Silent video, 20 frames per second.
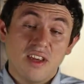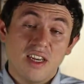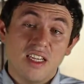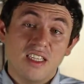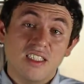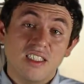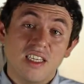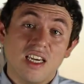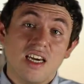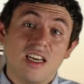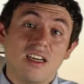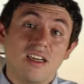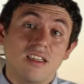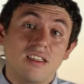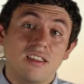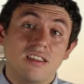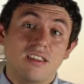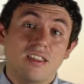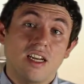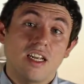financiar
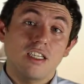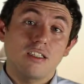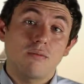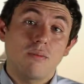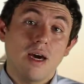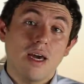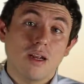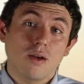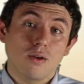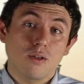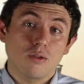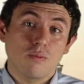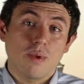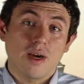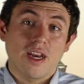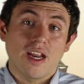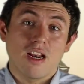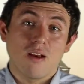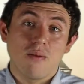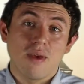tres barcos
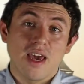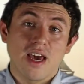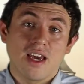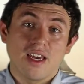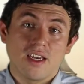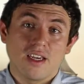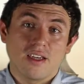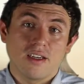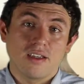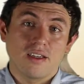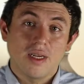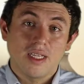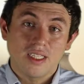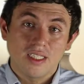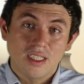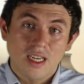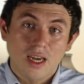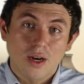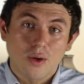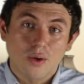para el viaje.
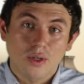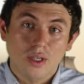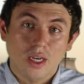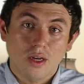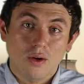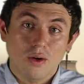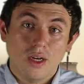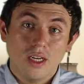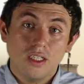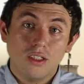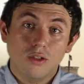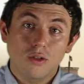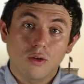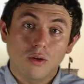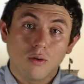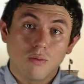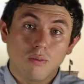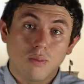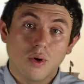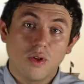Pensaron que con
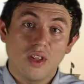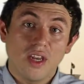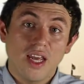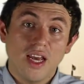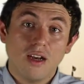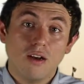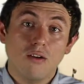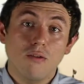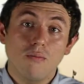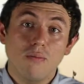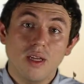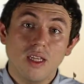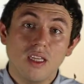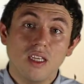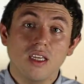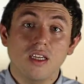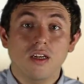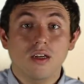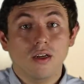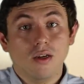esto podrían
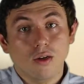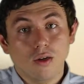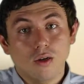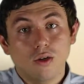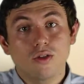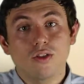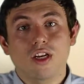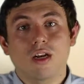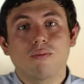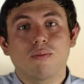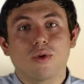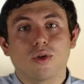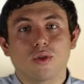competir contra